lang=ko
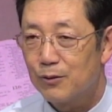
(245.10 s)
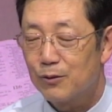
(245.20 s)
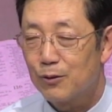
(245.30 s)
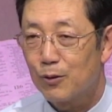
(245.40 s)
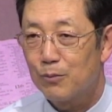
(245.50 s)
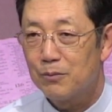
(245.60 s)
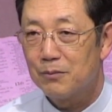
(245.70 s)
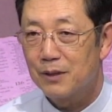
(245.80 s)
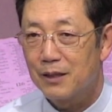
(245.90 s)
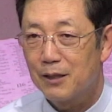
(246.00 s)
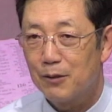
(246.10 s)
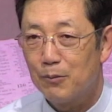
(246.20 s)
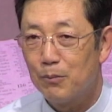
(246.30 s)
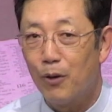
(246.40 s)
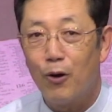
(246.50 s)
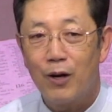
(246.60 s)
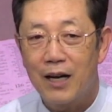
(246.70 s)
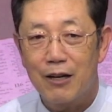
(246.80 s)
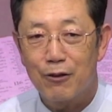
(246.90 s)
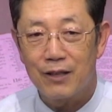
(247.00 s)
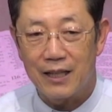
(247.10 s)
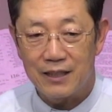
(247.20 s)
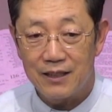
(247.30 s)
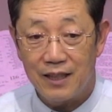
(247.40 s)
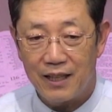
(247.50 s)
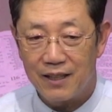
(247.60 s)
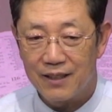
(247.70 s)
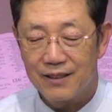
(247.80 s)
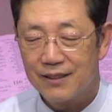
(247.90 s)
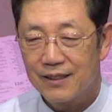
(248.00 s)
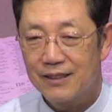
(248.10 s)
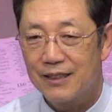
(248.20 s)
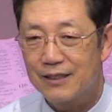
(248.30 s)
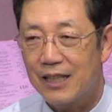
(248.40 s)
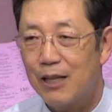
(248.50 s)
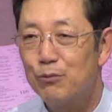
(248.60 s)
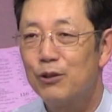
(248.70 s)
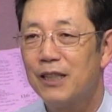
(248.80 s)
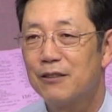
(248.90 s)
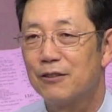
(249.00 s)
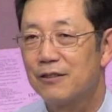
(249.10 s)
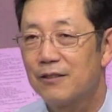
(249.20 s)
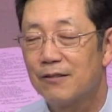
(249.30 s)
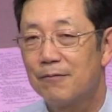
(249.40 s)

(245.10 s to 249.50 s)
좀 이렇게 멍한 건 아닌데 차분해졌어.